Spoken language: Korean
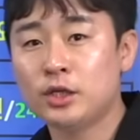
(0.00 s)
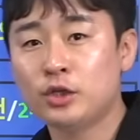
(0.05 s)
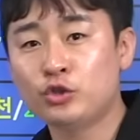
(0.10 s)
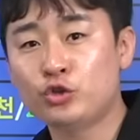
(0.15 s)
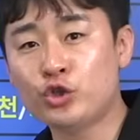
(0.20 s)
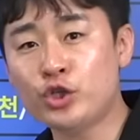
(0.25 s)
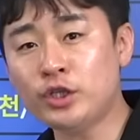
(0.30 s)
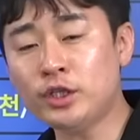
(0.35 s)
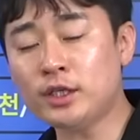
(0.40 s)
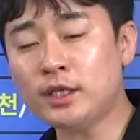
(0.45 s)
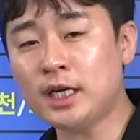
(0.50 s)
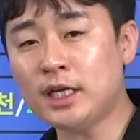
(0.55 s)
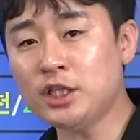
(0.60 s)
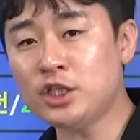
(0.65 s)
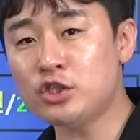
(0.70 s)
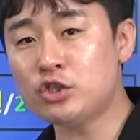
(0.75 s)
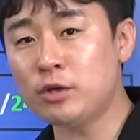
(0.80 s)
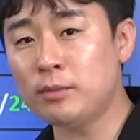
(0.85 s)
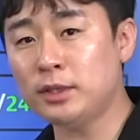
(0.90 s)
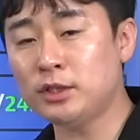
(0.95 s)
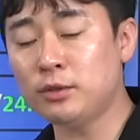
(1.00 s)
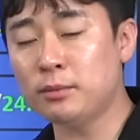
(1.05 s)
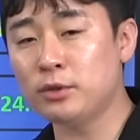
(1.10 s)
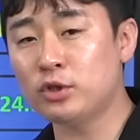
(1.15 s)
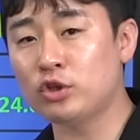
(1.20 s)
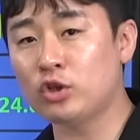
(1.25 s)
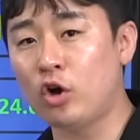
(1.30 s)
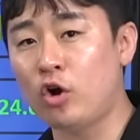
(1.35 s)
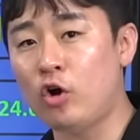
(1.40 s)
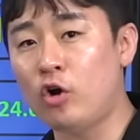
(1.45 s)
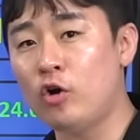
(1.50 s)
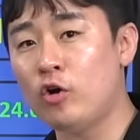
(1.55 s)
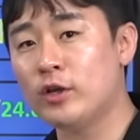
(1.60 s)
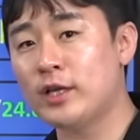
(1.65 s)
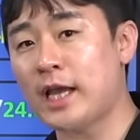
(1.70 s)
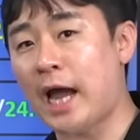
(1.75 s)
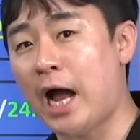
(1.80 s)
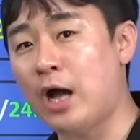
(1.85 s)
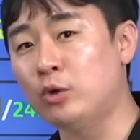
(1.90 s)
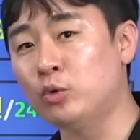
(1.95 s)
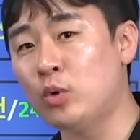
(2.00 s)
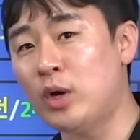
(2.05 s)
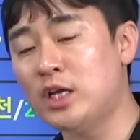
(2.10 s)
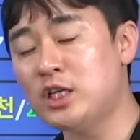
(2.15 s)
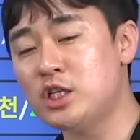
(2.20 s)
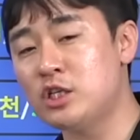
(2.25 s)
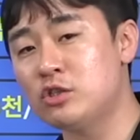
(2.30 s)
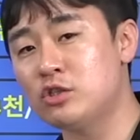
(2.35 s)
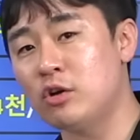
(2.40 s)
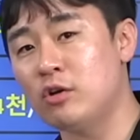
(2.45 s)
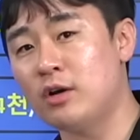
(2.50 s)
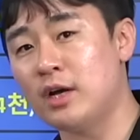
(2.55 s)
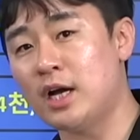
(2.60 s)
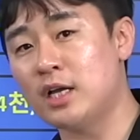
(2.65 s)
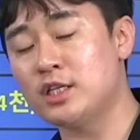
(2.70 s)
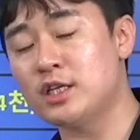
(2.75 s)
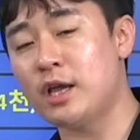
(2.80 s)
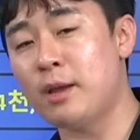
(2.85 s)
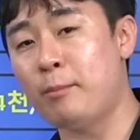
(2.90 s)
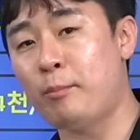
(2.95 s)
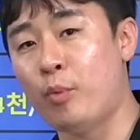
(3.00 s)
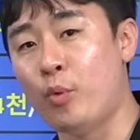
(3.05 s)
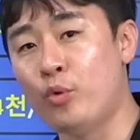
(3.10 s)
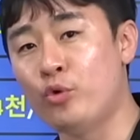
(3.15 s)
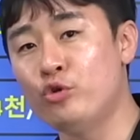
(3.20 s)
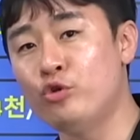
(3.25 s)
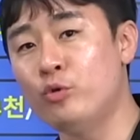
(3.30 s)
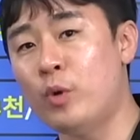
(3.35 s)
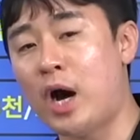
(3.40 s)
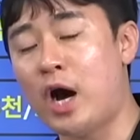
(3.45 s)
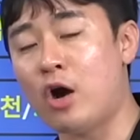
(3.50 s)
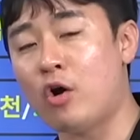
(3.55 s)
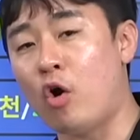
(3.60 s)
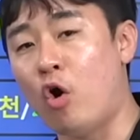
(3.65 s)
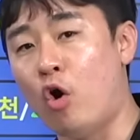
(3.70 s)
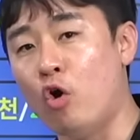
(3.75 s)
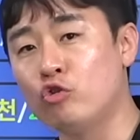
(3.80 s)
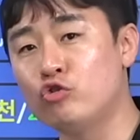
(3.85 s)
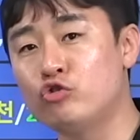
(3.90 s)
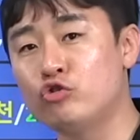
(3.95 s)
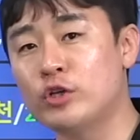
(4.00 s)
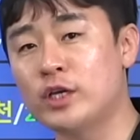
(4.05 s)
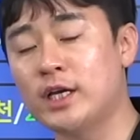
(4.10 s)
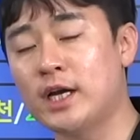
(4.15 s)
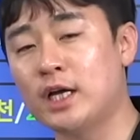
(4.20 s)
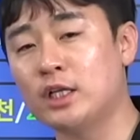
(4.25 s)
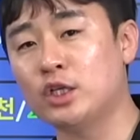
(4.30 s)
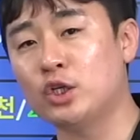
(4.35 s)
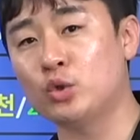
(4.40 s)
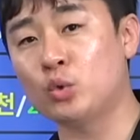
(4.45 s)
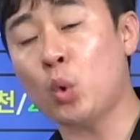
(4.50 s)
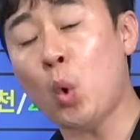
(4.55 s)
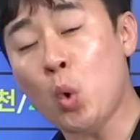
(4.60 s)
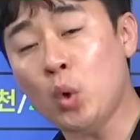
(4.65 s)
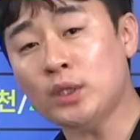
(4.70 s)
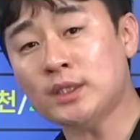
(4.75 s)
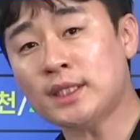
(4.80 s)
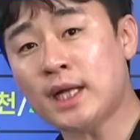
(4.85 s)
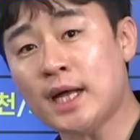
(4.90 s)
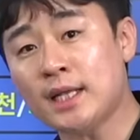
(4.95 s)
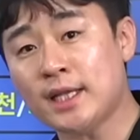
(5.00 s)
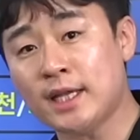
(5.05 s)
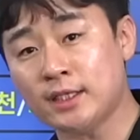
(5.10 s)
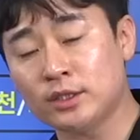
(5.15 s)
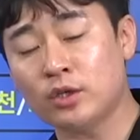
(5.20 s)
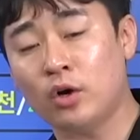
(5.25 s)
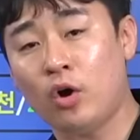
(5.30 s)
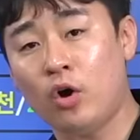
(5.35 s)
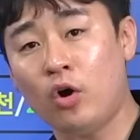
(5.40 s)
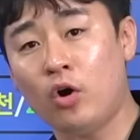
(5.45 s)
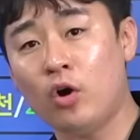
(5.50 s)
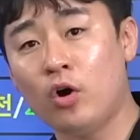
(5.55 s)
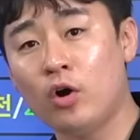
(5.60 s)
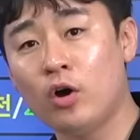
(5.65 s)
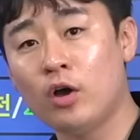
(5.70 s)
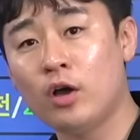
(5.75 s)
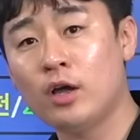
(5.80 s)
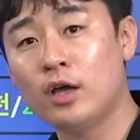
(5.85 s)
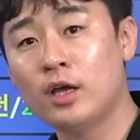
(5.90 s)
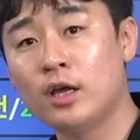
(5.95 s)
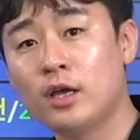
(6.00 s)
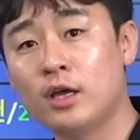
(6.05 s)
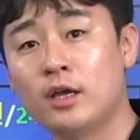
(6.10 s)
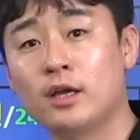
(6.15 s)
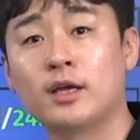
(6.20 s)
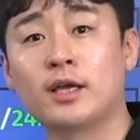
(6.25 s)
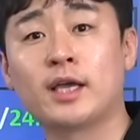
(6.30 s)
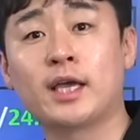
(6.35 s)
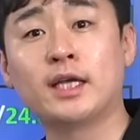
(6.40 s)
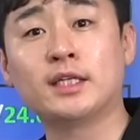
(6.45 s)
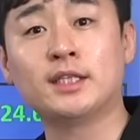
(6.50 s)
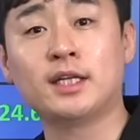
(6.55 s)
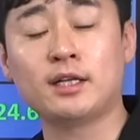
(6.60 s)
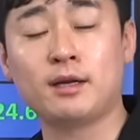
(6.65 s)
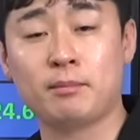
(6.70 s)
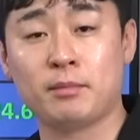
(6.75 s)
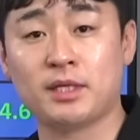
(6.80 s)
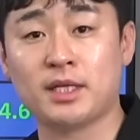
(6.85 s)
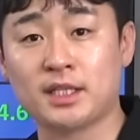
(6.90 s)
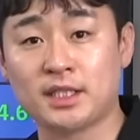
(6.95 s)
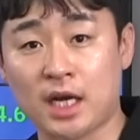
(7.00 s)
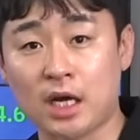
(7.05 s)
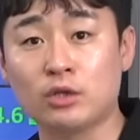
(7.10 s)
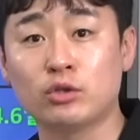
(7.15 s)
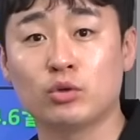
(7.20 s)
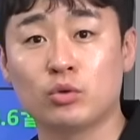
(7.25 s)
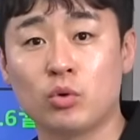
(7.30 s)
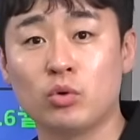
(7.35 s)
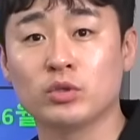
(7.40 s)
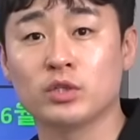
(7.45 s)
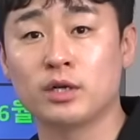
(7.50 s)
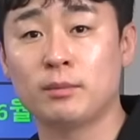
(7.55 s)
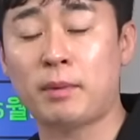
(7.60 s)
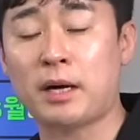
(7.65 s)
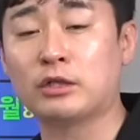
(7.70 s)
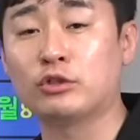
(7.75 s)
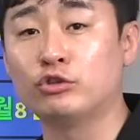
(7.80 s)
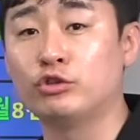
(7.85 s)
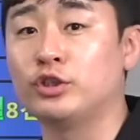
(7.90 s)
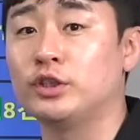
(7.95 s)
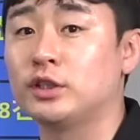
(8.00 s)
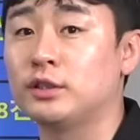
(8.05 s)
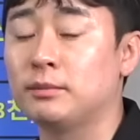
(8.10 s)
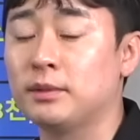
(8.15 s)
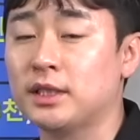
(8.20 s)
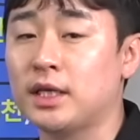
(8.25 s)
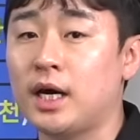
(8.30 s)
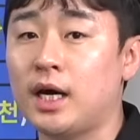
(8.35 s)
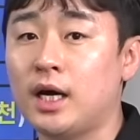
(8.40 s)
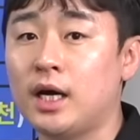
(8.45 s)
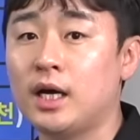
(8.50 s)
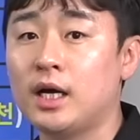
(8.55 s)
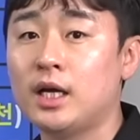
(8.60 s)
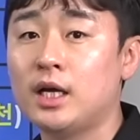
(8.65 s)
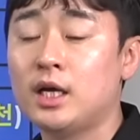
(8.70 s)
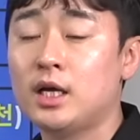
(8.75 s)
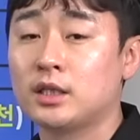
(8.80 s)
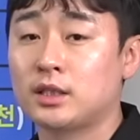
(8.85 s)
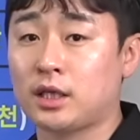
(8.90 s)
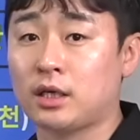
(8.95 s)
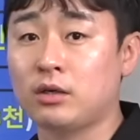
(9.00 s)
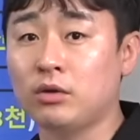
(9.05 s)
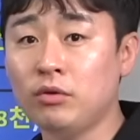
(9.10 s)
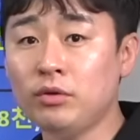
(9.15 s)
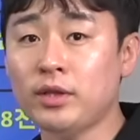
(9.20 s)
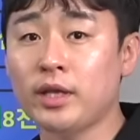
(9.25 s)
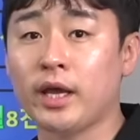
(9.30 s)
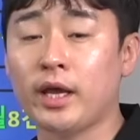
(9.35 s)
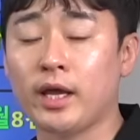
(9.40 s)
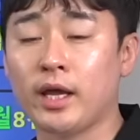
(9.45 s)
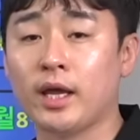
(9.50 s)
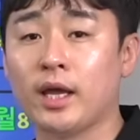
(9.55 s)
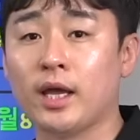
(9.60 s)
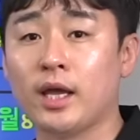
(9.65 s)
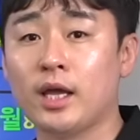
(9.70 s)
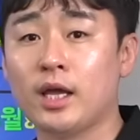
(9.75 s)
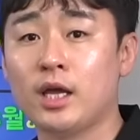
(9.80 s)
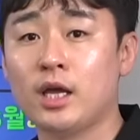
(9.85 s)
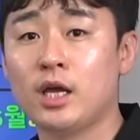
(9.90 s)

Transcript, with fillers: 취득한 시점에서부터 양도한 시점까지의 보유와 거주기간을 통산해서 계산합니다. 장특공제를 받을 수 있습니다. 자, 그런데